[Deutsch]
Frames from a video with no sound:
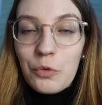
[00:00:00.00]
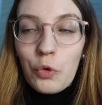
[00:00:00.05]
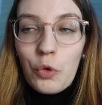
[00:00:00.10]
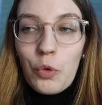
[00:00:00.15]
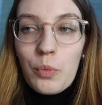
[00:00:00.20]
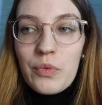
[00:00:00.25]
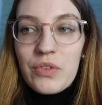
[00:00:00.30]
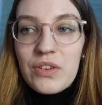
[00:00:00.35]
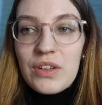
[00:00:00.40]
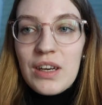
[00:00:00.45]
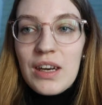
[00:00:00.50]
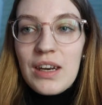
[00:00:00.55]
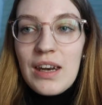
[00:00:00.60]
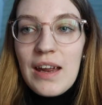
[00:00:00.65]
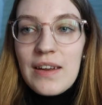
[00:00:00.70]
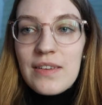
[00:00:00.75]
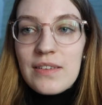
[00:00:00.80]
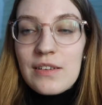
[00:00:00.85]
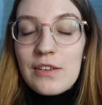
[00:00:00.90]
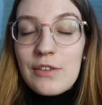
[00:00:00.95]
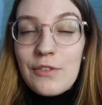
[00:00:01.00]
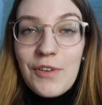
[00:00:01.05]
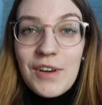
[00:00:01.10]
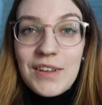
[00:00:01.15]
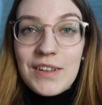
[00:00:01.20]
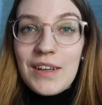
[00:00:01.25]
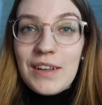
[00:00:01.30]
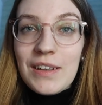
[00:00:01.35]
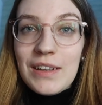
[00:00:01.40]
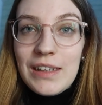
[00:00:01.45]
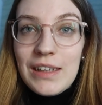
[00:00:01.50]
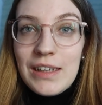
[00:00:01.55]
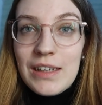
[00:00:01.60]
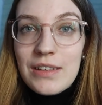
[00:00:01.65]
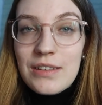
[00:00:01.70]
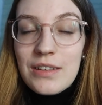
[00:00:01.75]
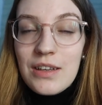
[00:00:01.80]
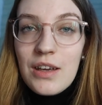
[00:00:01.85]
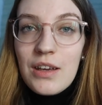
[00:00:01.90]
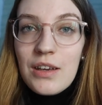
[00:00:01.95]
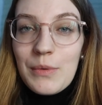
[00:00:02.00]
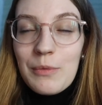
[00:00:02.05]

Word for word: worum es in den einzelnen Fächern geht,